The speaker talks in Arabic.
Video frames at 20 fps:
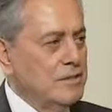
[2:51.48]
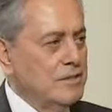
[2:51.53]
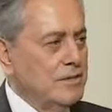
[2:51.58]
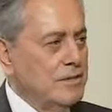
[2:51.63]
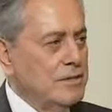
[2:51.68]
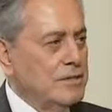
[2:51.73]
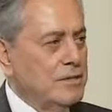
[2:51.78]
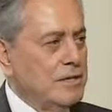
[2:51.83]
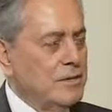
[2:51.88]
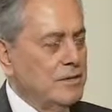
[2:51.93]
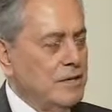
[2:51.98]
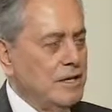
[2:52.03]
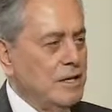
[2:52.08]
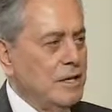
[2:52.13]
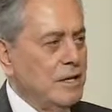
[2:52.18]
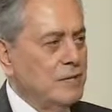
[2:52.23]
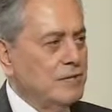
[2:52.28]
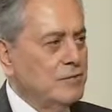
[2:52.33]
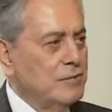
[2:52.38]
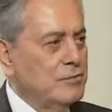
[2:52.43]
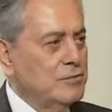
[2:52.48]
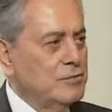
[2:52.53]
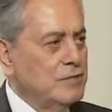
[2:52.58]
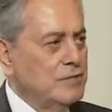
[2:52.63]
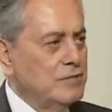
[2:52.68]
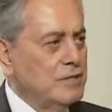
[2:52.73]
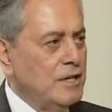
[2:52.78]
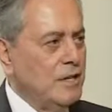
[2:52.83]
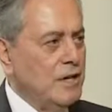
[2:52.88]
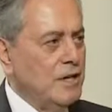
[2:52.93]
فتره من
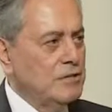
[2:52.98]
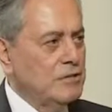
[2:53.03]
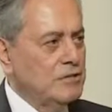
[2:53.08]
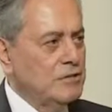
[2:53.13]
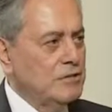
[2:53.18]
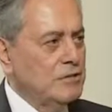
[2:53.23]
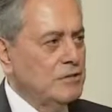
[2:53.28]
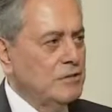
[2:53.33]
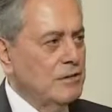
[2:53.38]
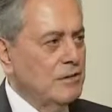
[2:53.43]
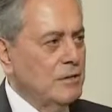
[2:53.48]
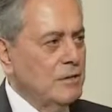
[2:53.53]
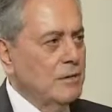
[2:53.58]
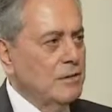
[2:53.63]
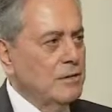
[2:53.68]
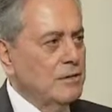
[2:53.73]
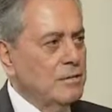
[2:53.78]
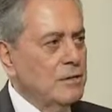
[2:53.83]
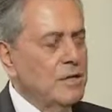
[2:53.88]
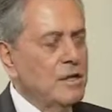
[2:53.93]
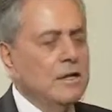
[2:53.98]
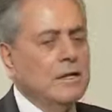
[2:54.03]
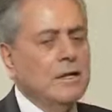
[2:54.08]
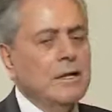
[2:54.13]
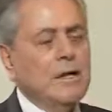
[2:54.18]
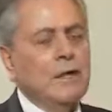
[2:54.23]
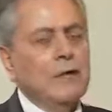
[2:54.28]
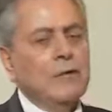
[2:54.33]
2016 مظبوط إيه.